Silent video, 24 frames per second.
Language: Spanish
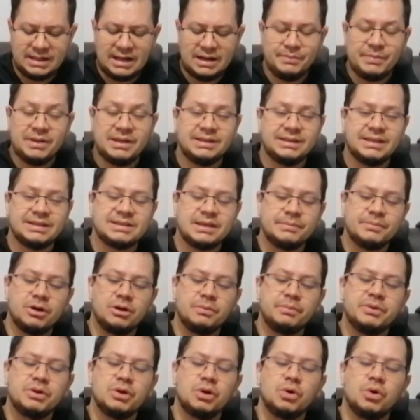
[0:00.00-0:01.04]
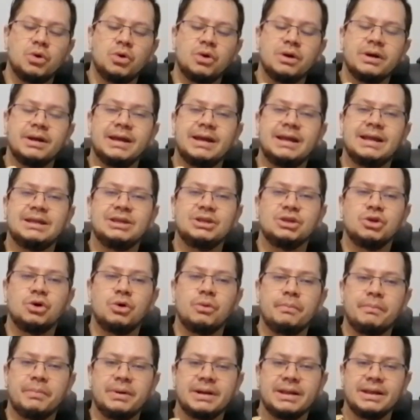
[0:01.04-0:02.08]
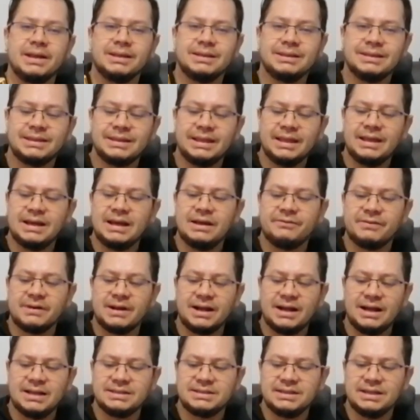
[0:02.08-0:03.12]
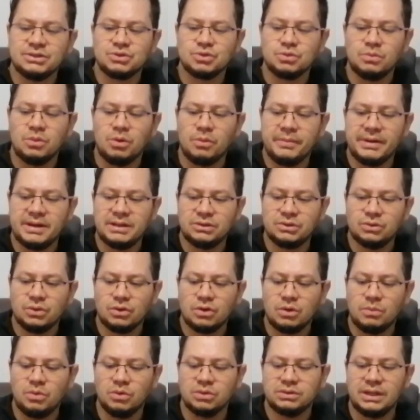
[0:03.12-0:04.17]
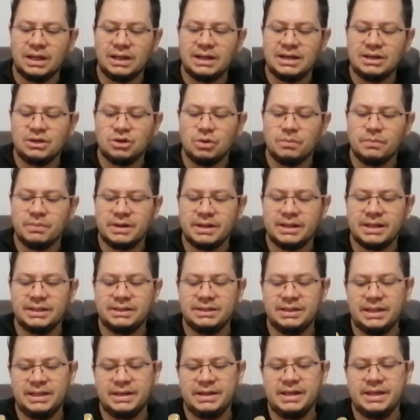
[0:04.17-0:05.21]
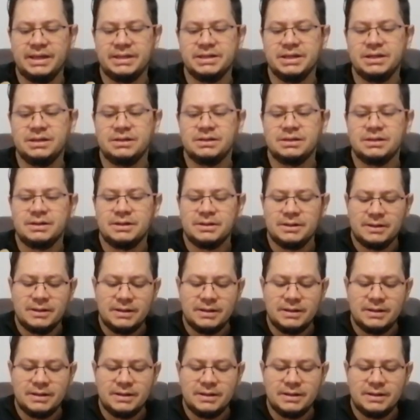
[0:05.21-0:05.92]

Realmente se me olvidó el nombre de la fragancia en su momento, como tal, el nombre que tiene ella.